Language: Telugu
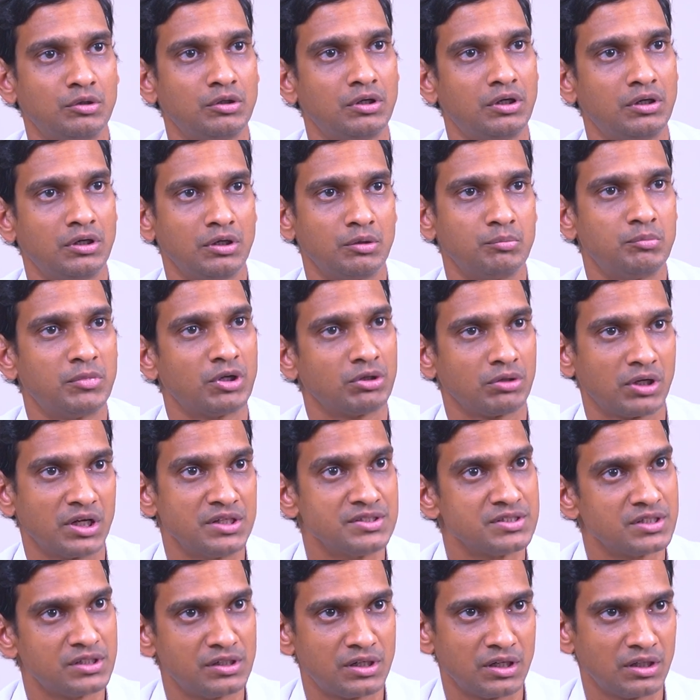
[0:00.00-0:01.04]
ఓకే మనం
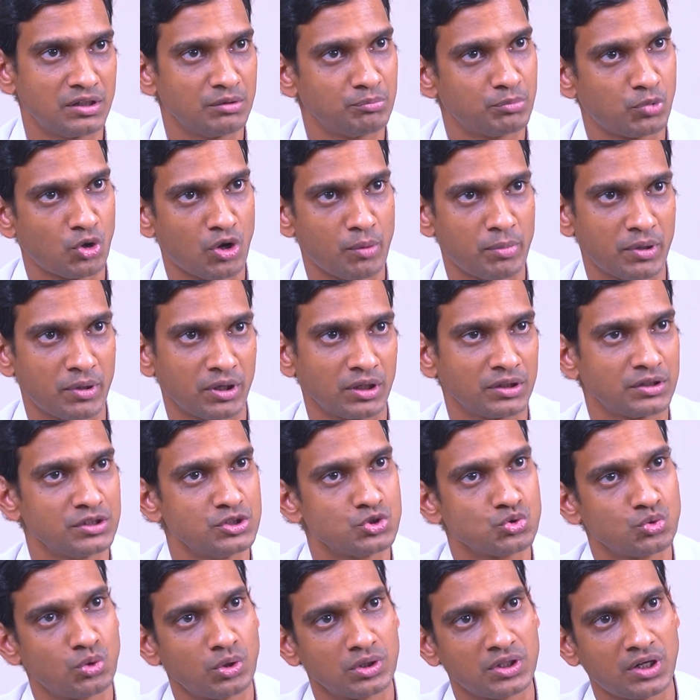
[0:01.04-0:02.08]
కన్సెంట్ అది ప్రాపర్గా
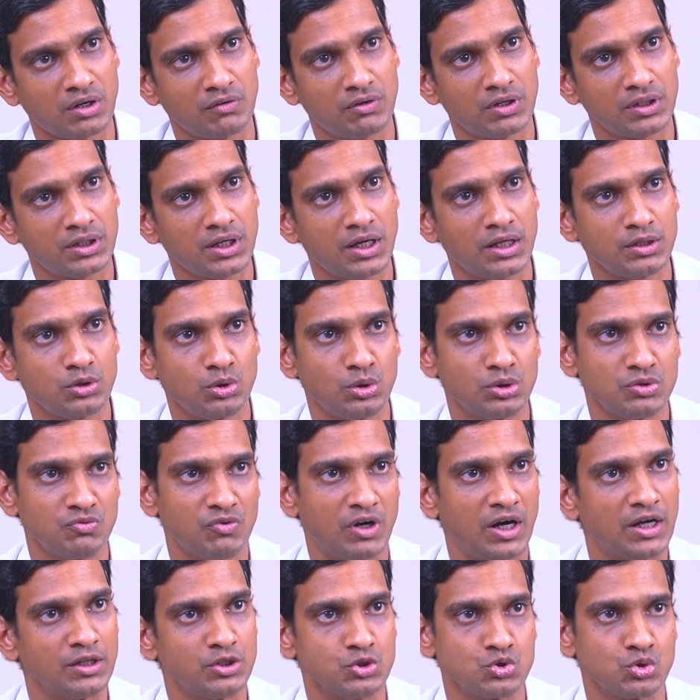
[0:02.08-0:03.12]
తీసుకున్న తర్వాత అందులో
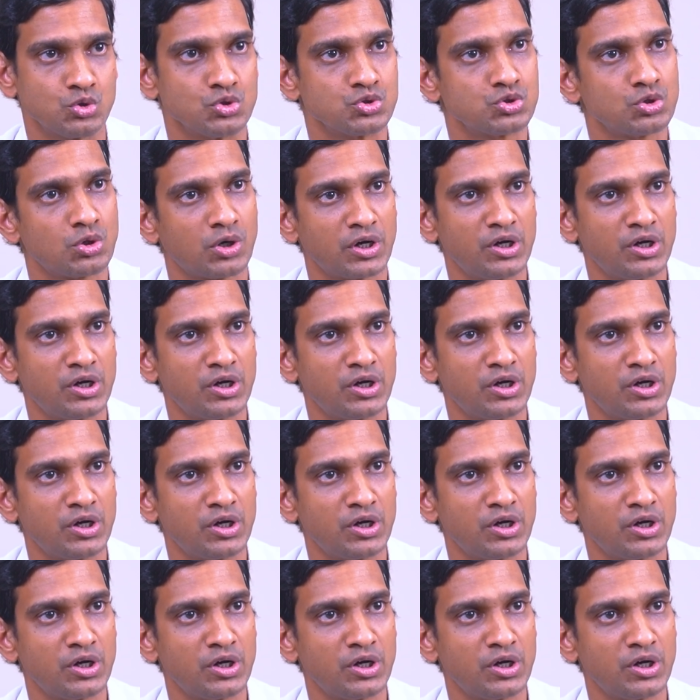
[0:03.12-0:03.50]
వాళ్ళు సో